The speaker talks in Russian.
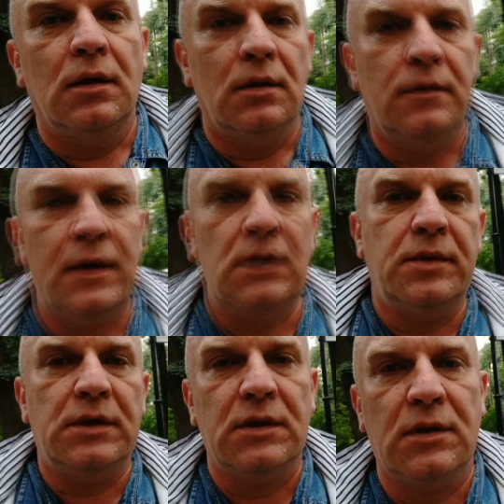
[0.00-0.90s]
Два
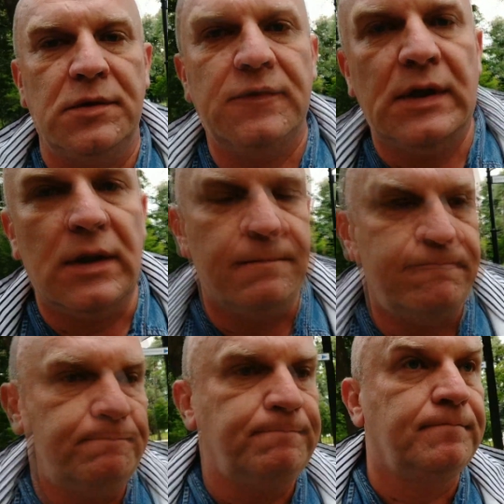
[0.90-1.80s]
небольших объявления.
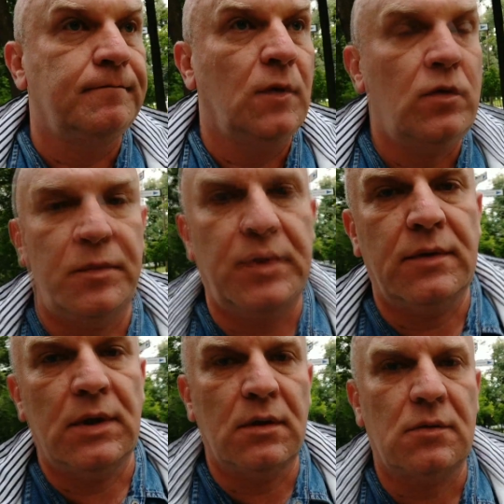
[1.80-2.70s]
Ну,
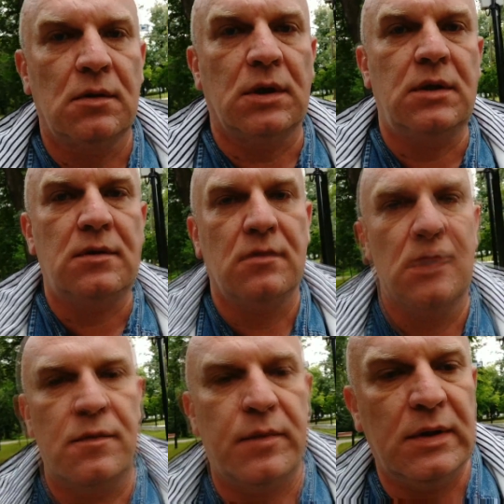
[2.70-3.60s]
во-первых, я нашел актрису
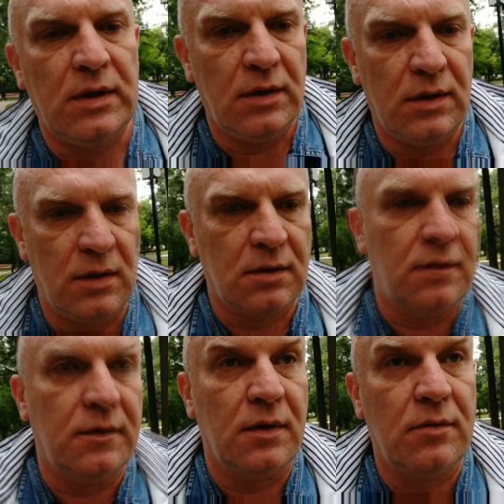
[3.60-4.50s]
на исполнение
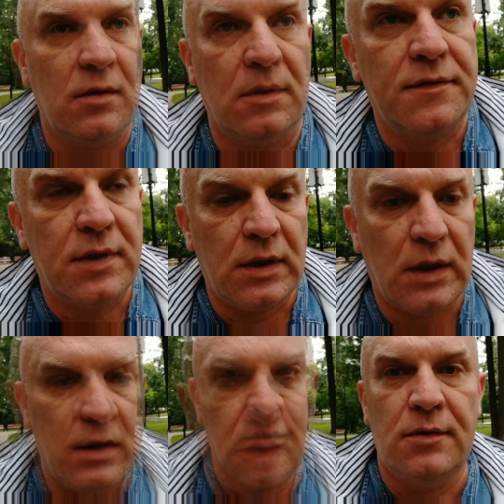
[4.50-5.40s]
главной роли в
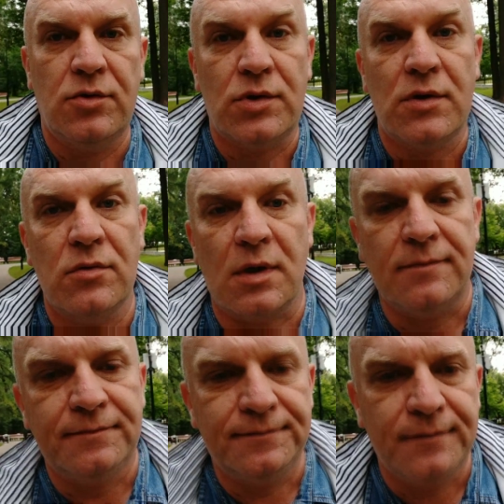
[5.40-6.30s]
сериале «Тетя Нюра».
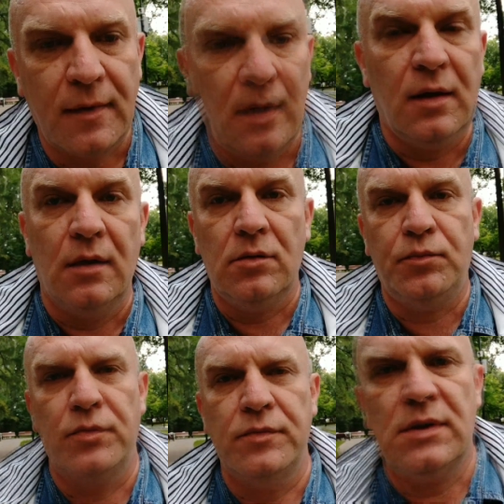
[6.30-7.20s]
Ну,
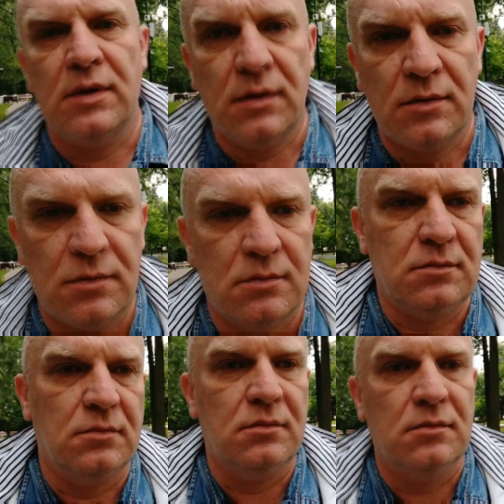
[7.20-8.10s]
помните,
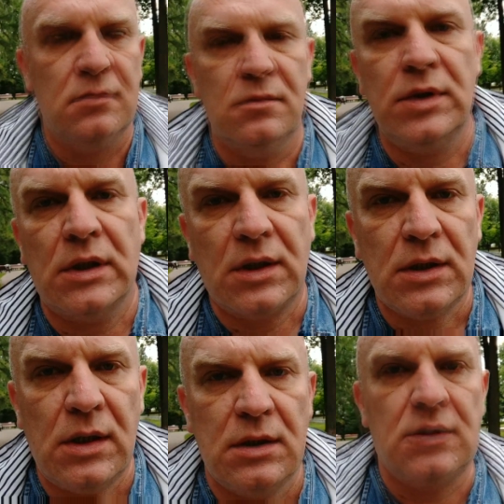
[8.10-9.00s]
у меня на
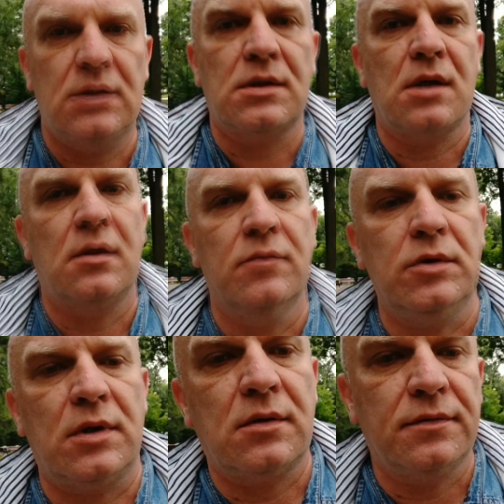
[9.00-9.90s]
канале есть несколько
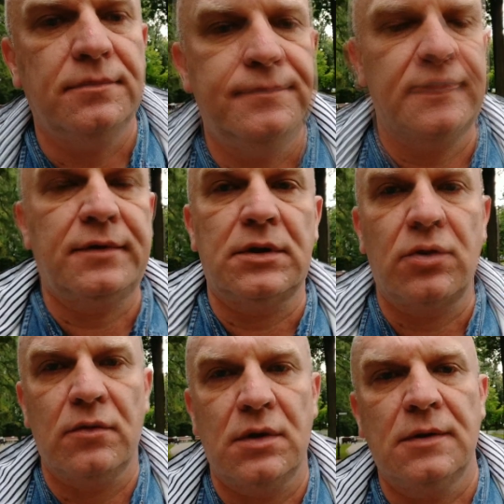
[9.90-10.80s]
мультиков
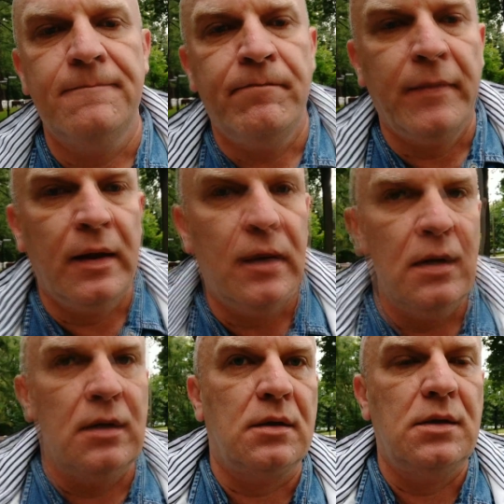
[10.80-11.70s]
флешовых,
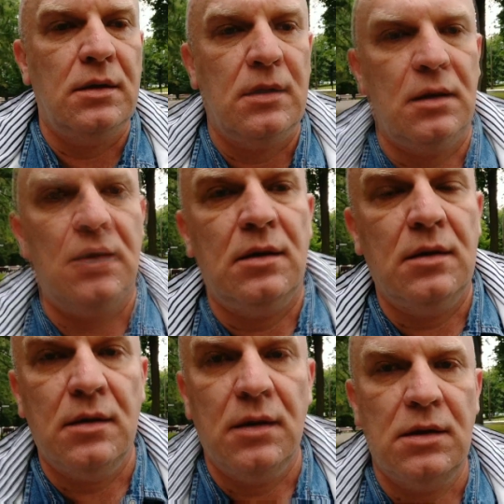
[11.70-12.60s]
где я
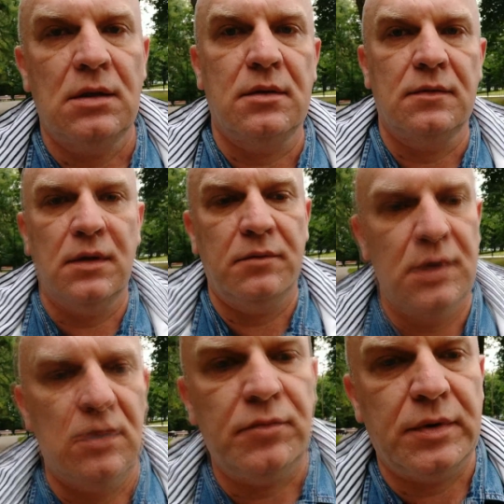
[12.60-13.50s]
отыгрывал
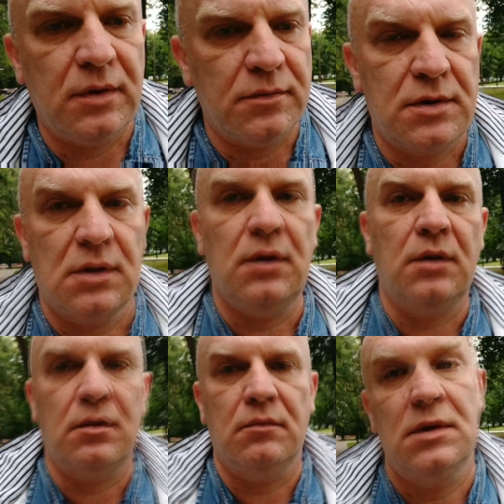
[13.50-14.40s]
обмен опытом с
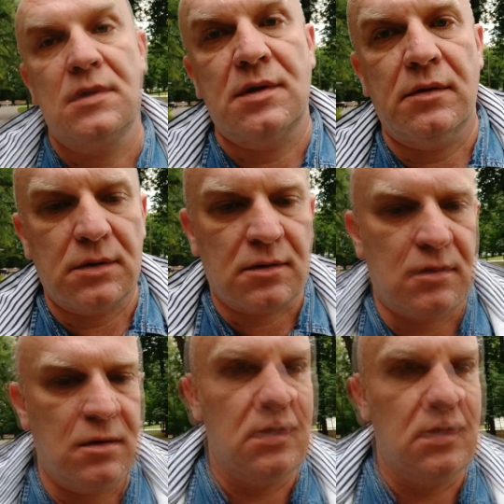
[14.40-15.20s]
человеком из советского,